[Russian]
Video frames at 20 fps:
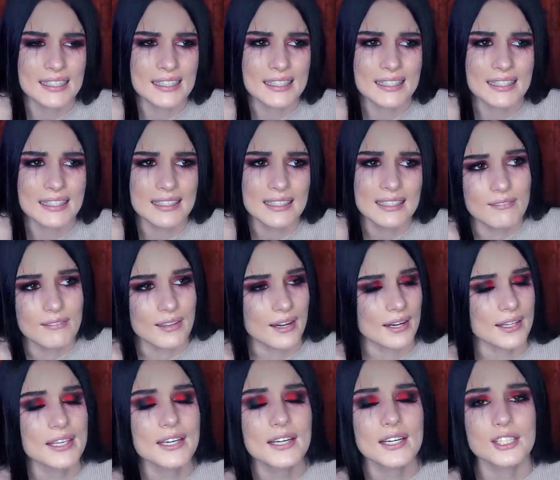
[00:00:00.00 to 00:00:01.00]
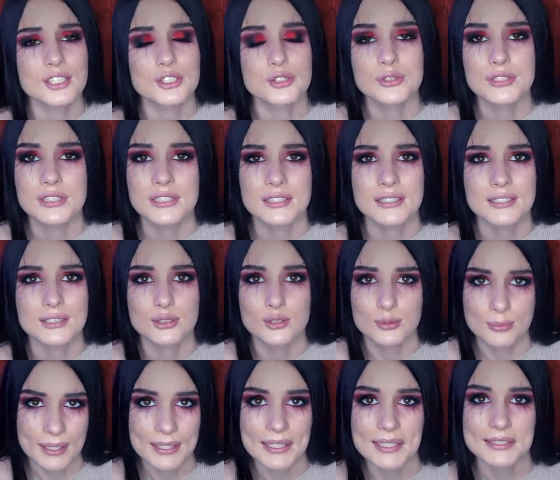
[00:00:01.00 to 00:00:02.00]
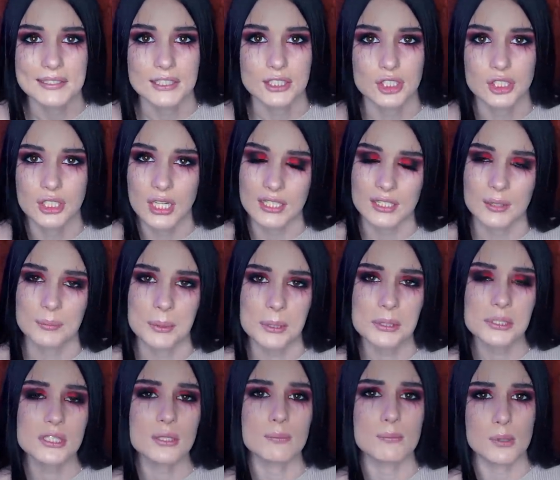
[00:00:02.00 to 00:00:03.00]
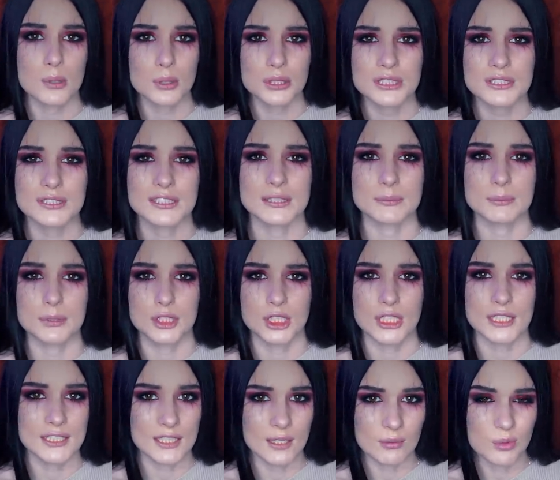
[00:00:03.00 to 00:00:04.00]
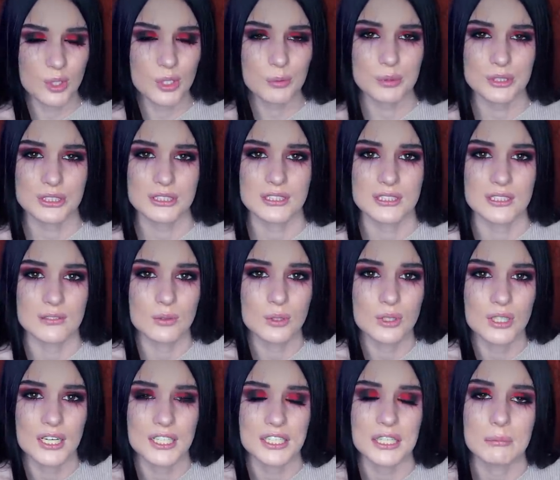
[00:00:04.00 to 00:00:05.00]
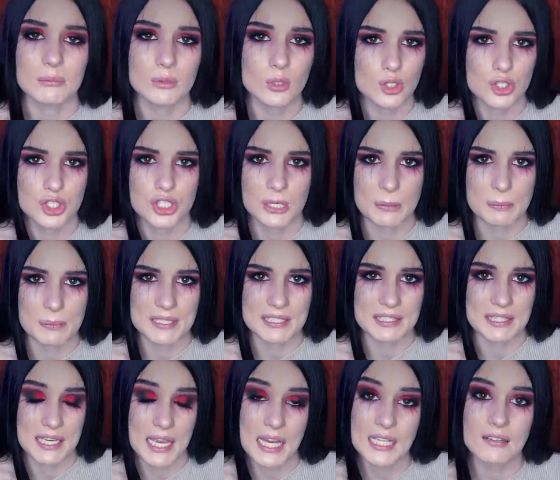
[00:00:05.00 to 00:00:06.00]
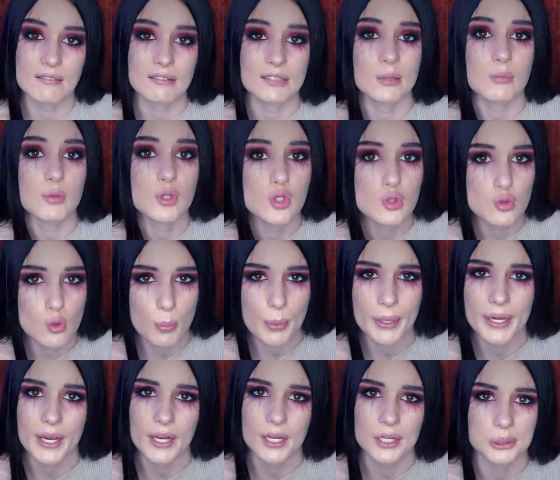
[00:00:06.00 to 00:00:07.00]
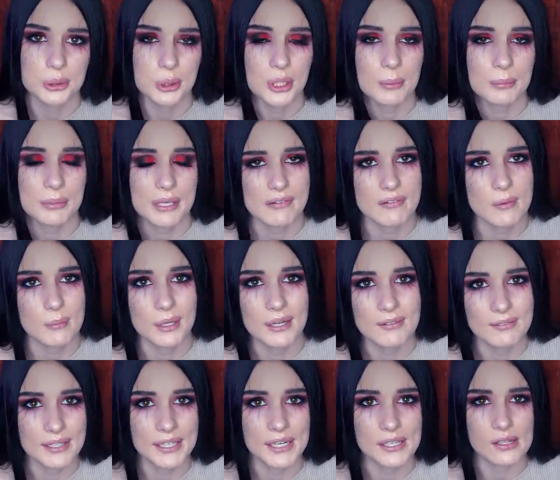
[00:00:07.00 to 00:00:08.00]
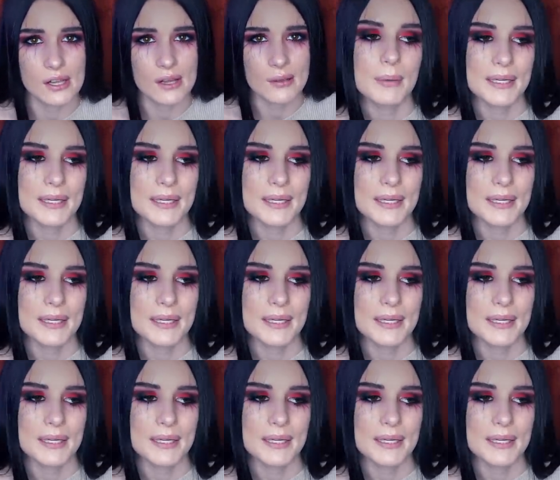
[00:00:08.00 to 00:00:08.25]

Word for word: и Вероника чуть ли с ума не сошла, она просто бросилась бежать домой после того, как немножечко постояла в этом ступоре, о котором я вам говорила.